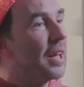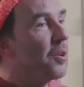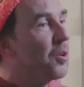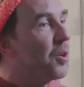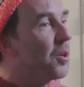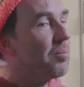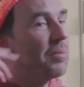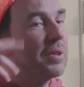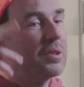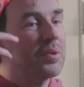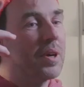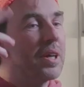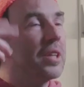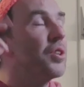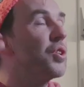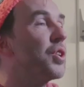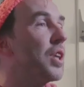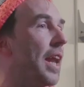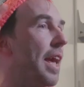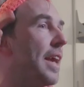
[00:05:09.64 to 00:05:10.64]
dann hört man so
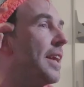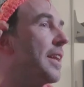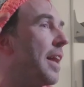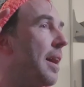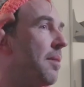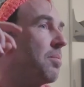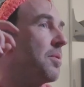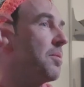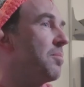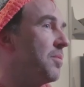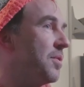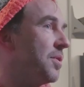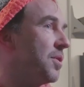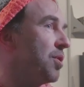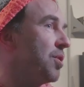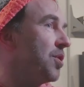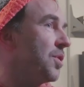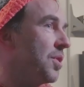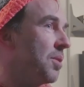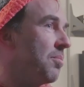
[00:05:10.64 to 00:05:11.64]
eine schlecht
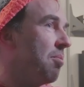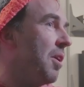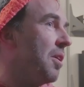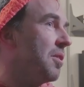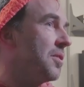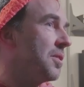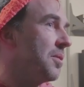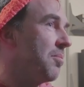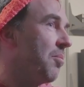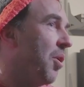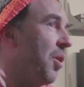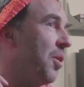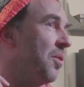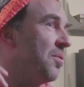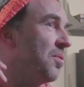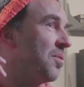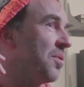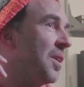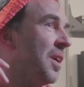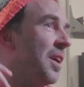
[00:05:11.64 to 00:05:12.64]
abgemischte Stimme aus dem
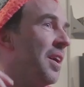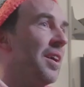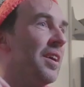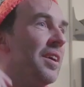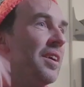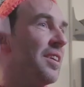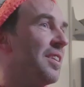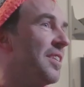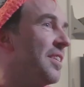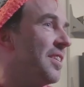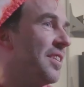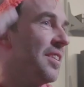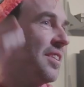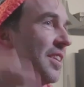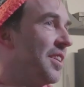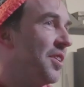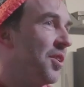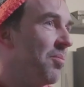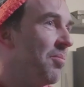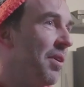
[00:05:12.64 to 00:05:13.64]
Off,
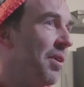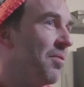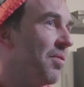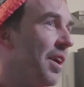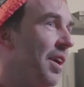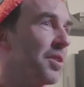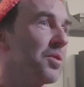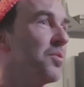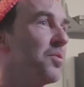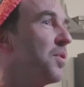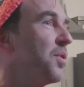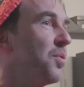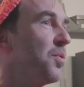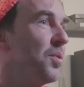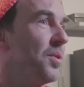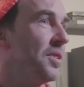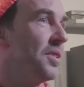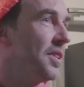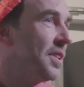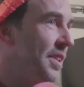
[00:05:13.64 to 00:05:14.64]
die nochmal fragt, und wie
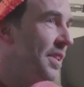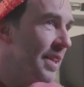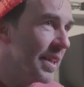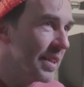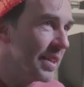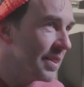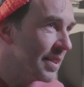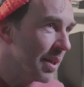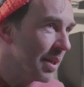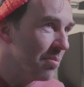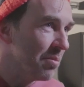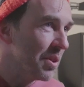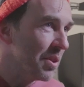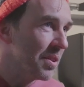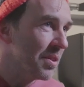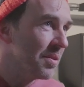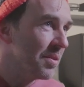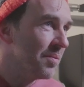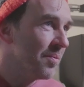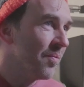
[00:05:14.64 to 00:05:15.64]
fühlen Sie sich jetzt damit?
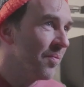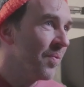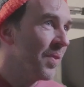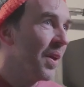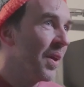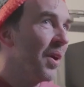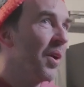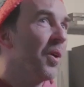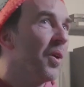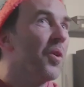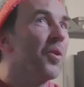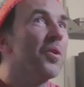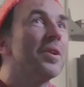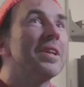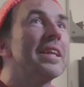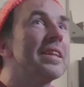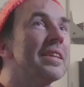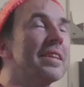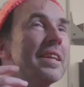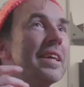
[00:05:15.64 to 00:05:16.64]

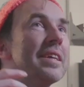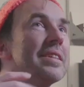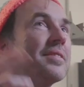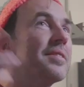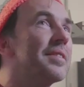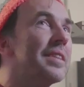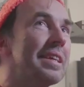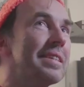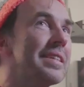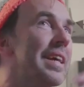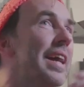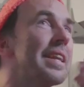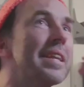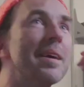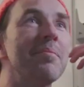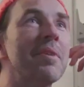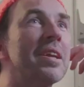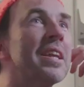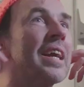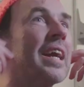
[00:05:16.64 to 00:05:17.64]
Und das, das hat
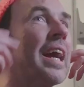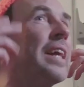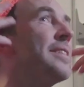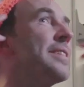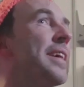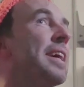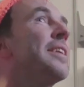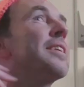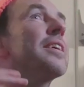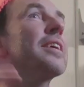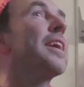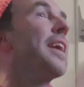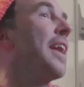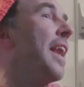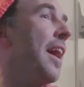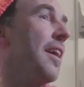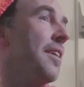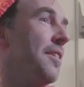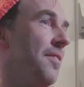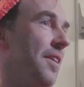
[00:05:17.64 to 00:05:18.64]
aber eine ganz andere
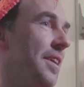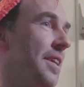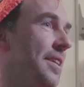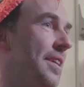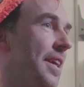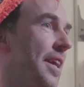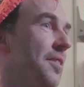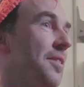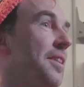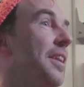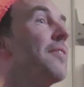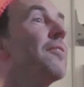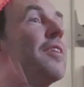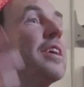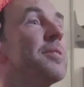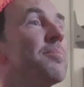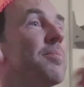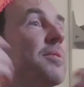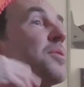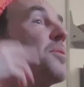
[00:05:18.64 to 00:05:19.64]
Klangqualität und dann
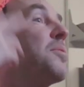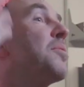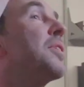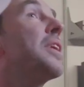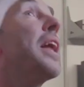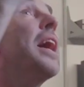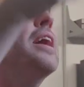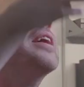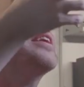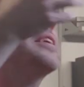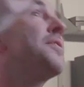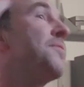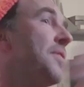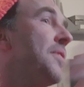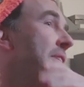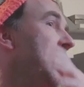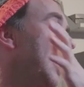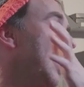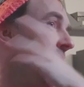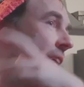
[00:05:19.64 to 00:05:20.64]
weiß man sofort, ah, das
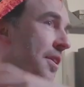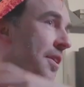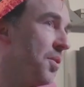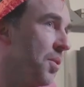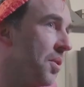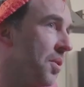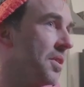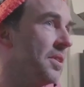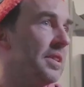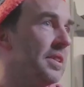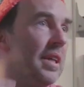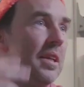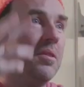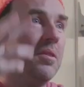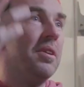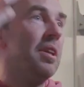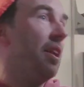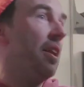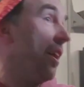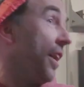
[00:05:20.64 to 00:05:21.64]
wird die Redakteurin sein
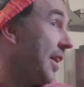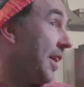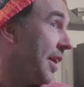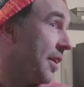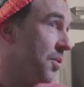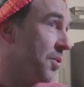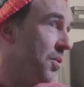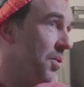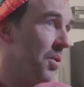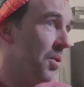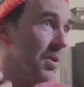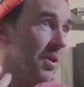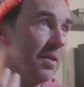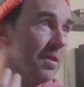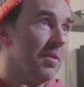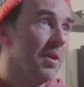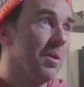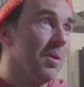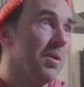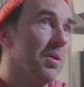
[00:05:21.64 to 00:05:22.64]
oder der Redakteur
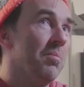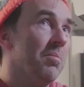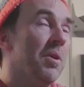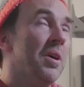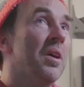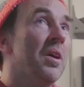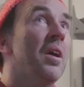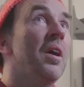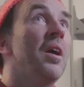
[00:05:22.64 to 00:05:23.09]
oder wie auch immer.